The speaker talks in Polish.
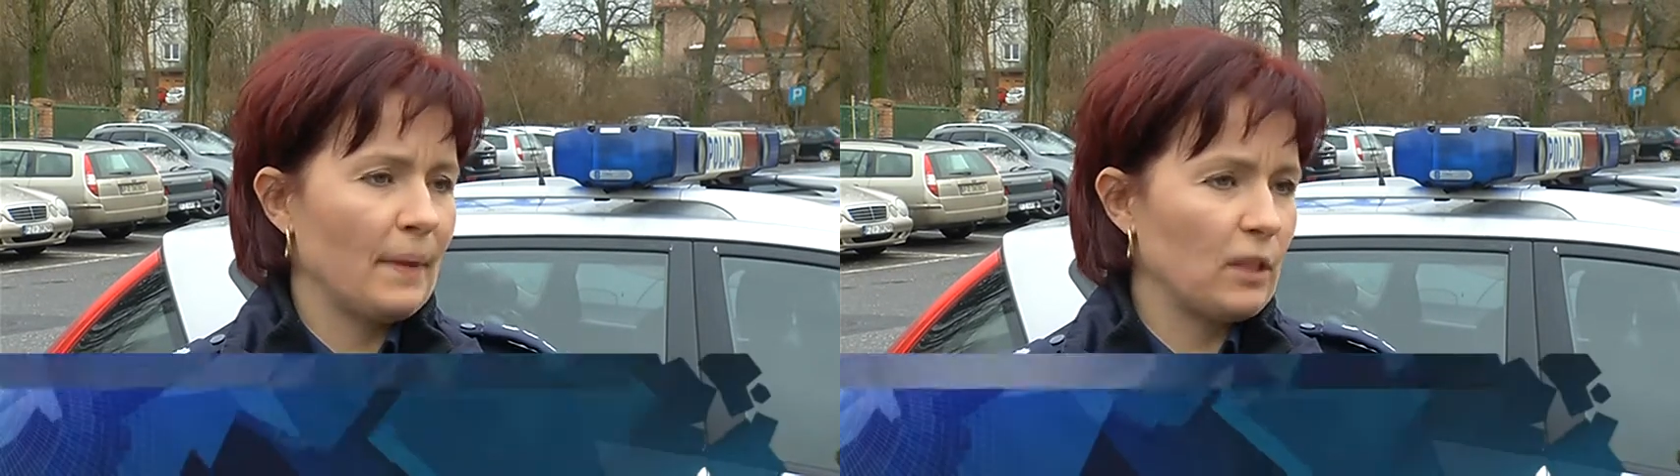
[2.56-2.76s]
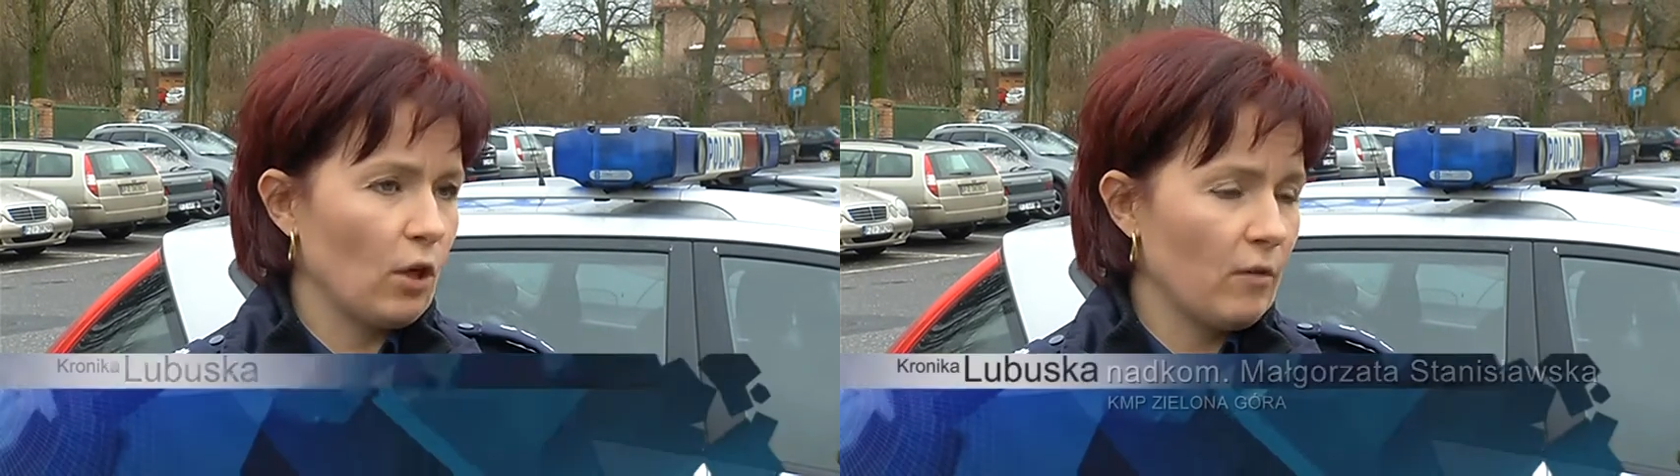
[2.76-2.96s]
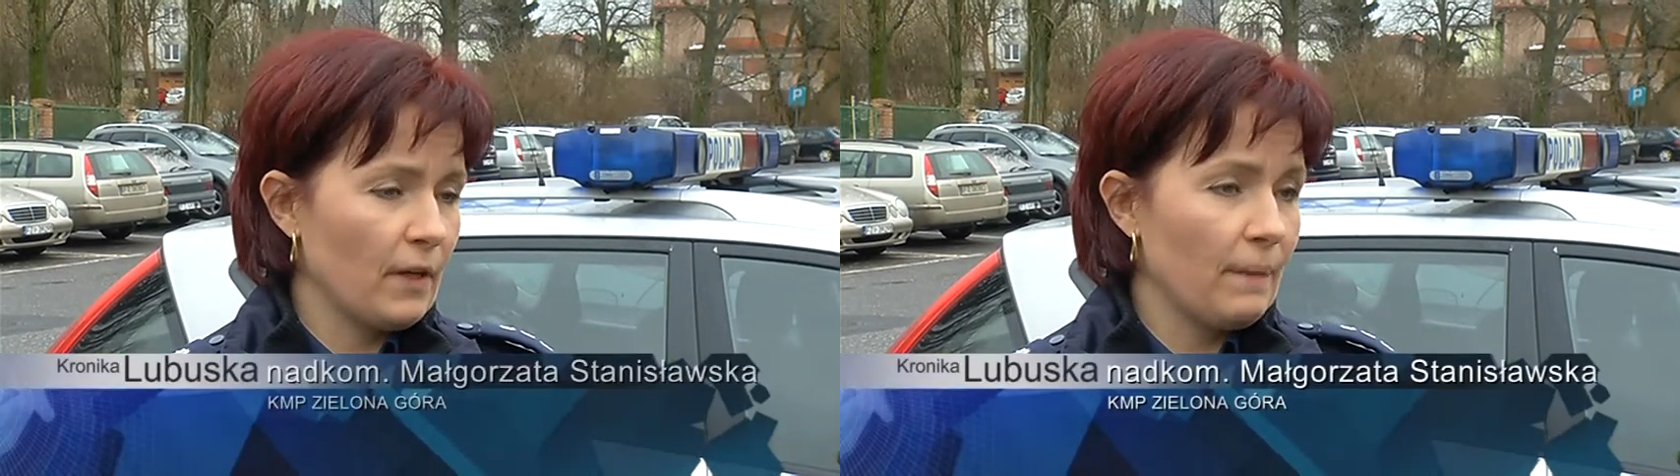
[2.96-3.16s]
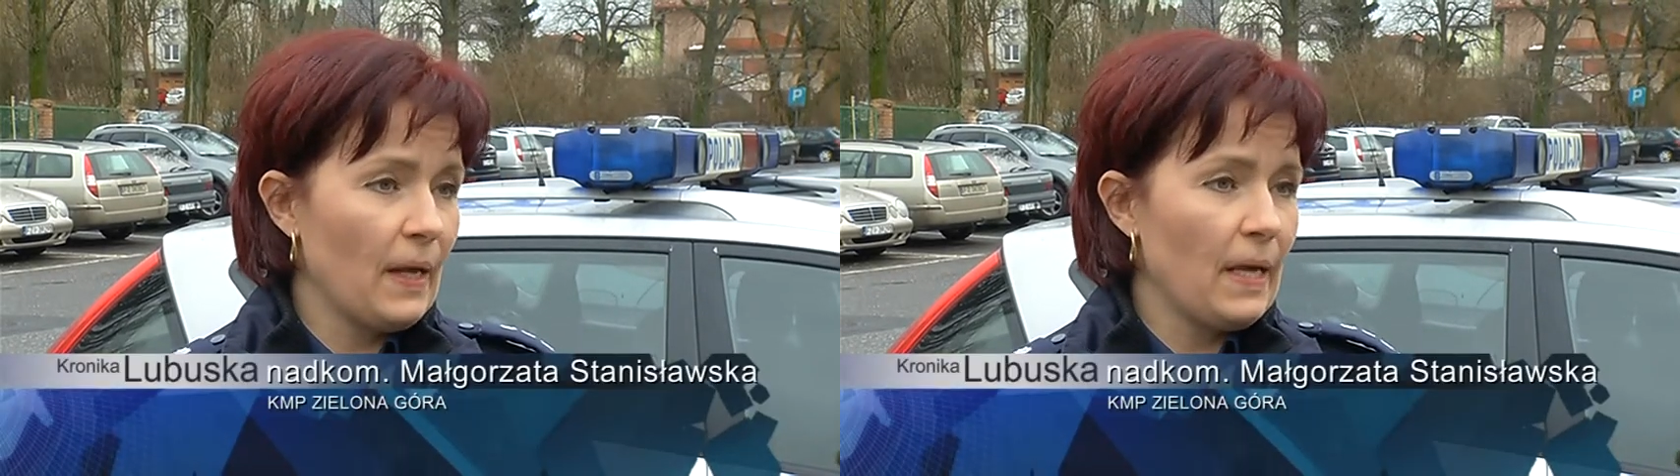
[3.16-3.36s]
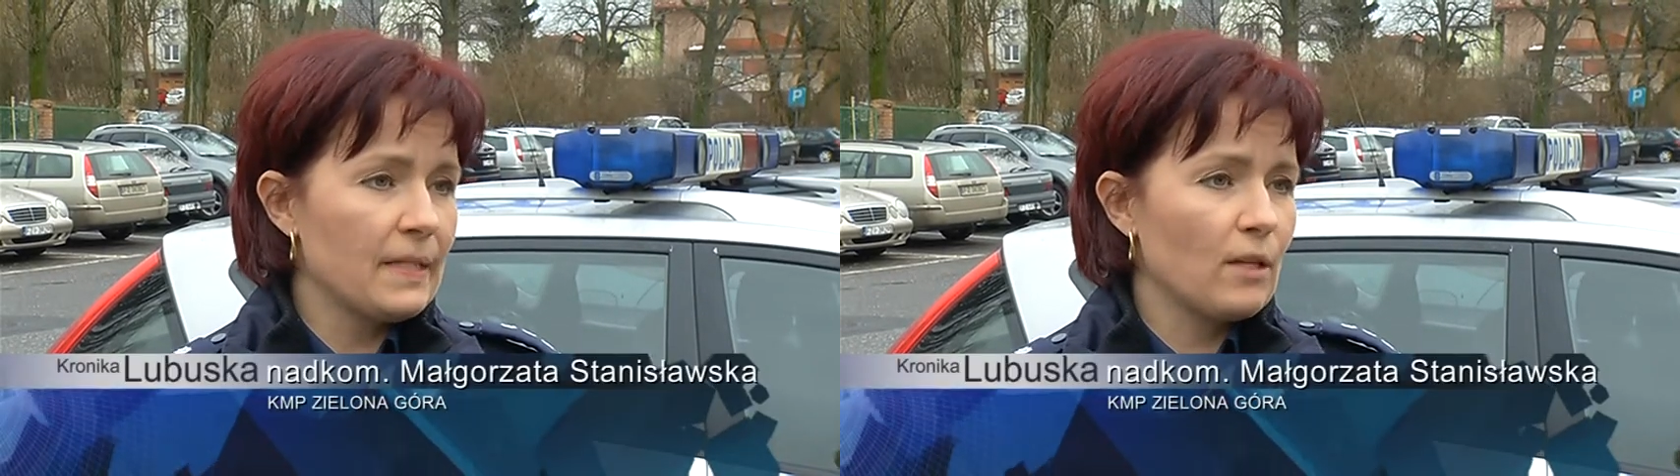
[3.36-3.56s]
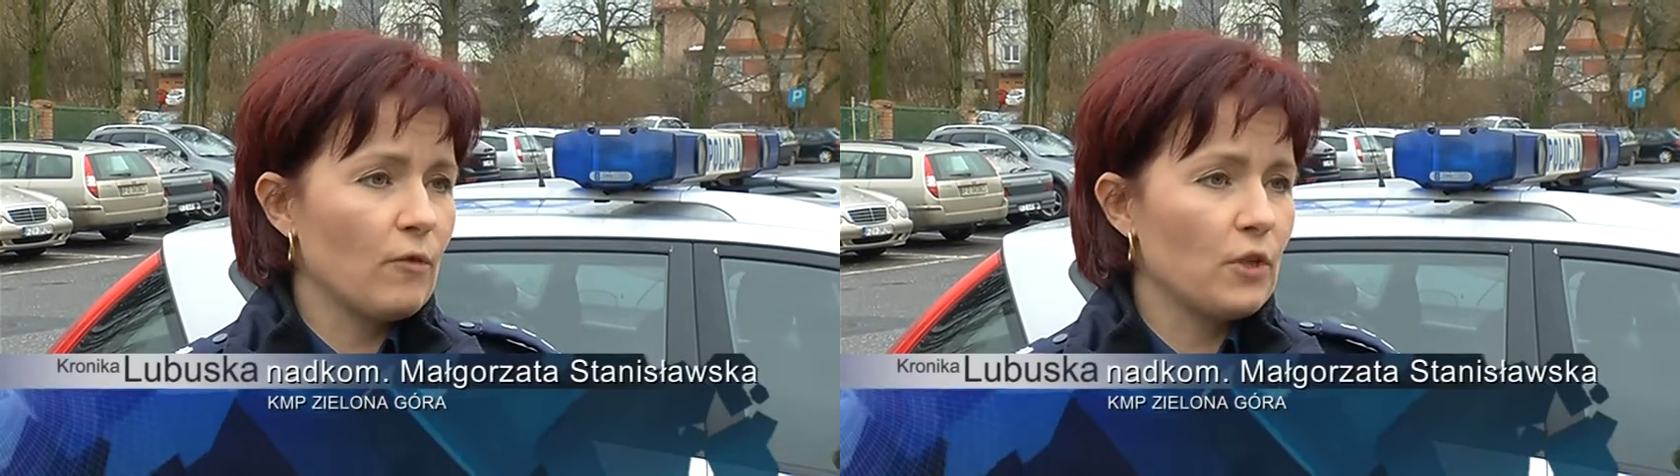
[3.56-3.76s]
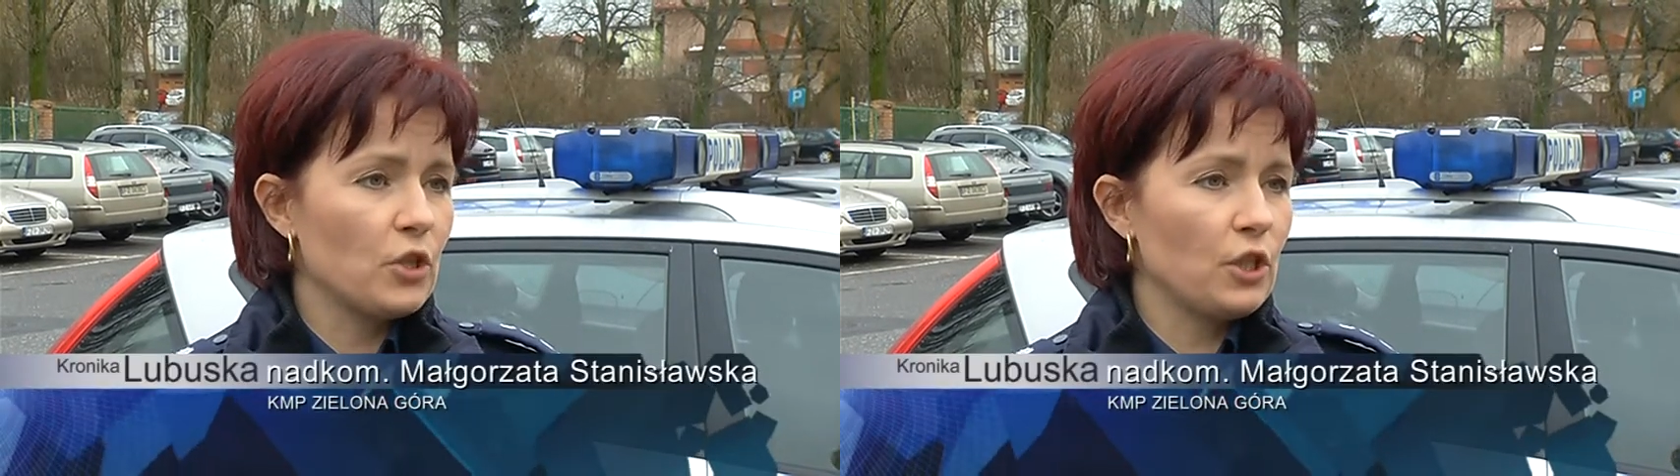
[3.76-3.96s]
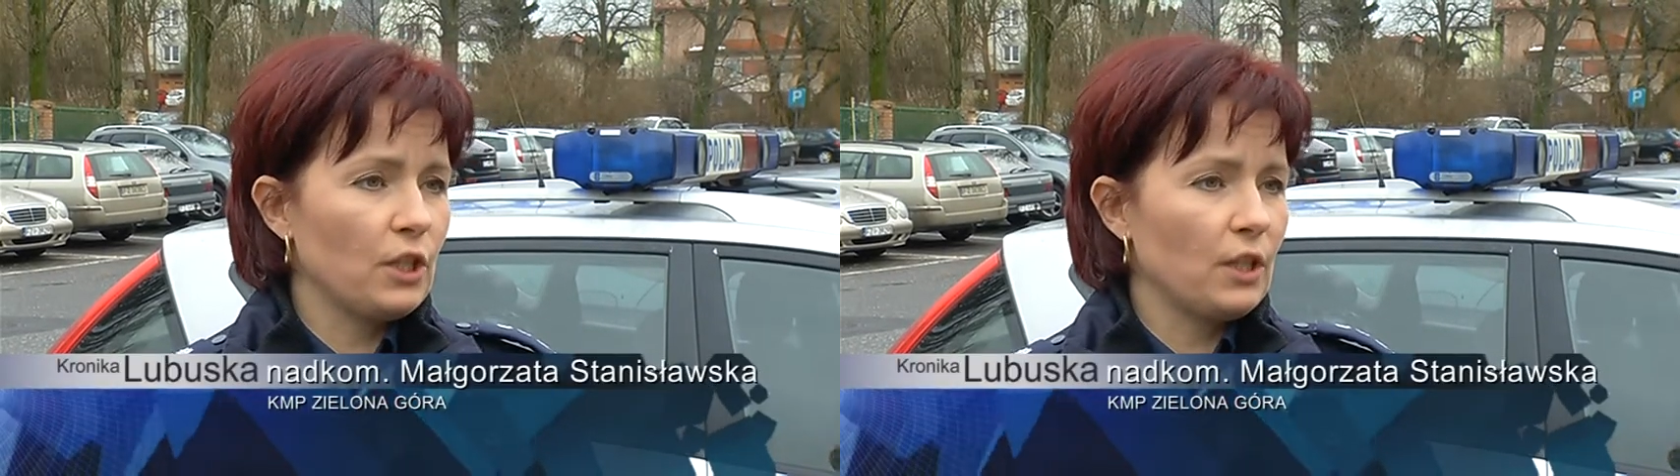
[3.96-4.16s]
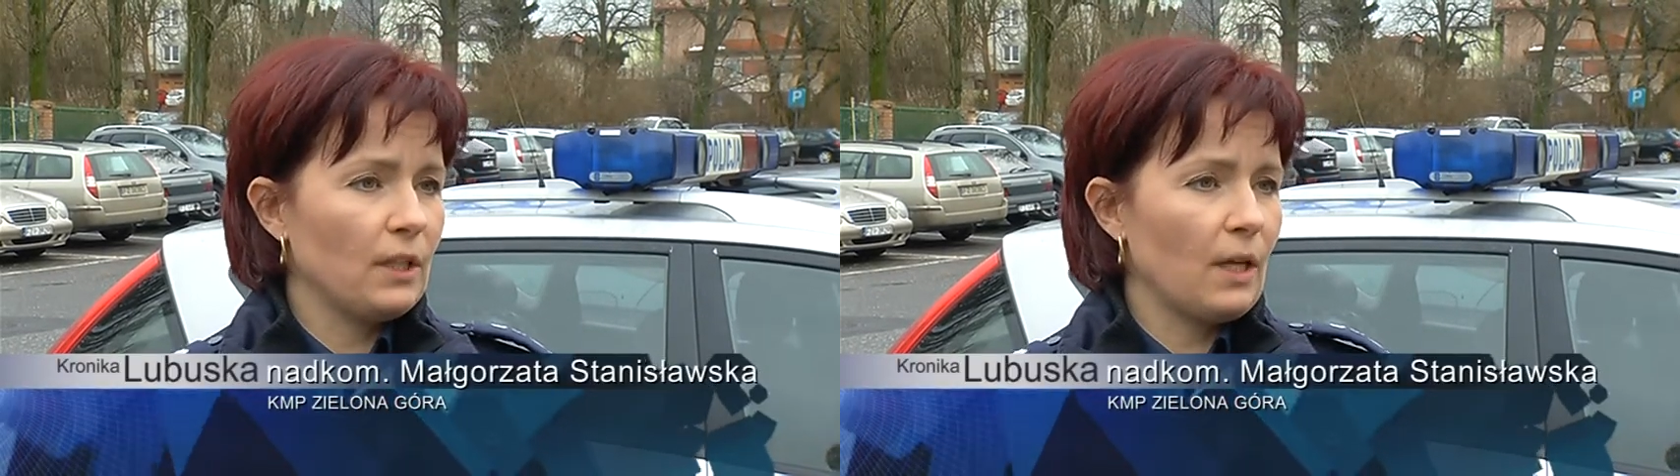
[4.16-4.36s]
patrolowej zauważyli